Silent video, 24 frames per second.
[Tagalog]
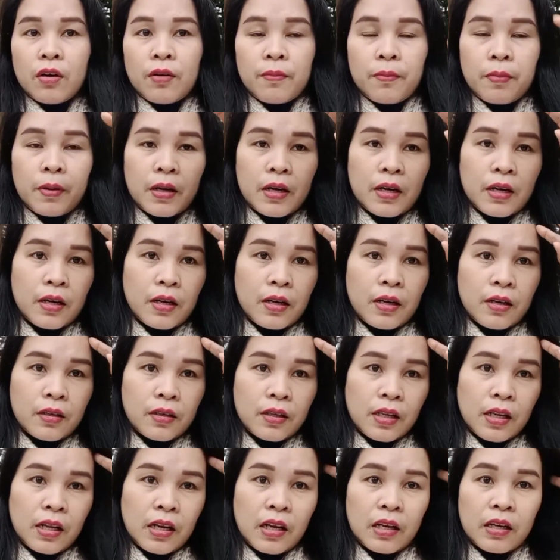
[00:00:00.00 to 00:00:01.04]
parang
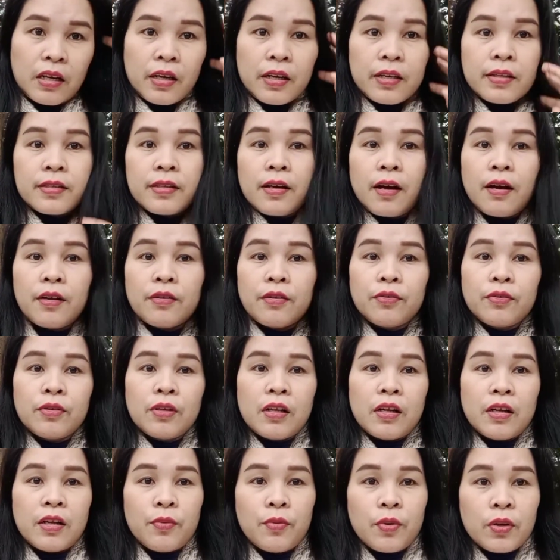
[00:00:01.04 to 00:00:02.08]
ilalagay sa ano
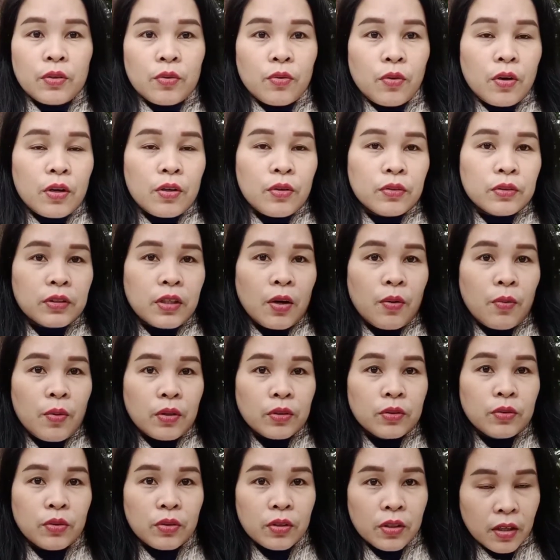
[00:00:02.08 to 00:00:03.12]
nila, iwan ko kanong tawag
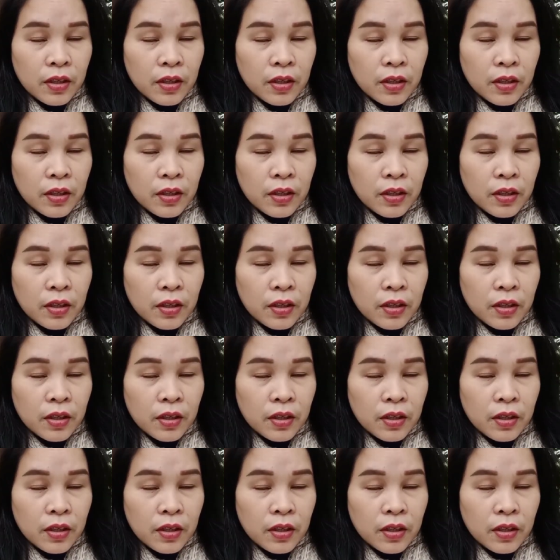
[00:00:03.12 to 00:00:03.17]
doon.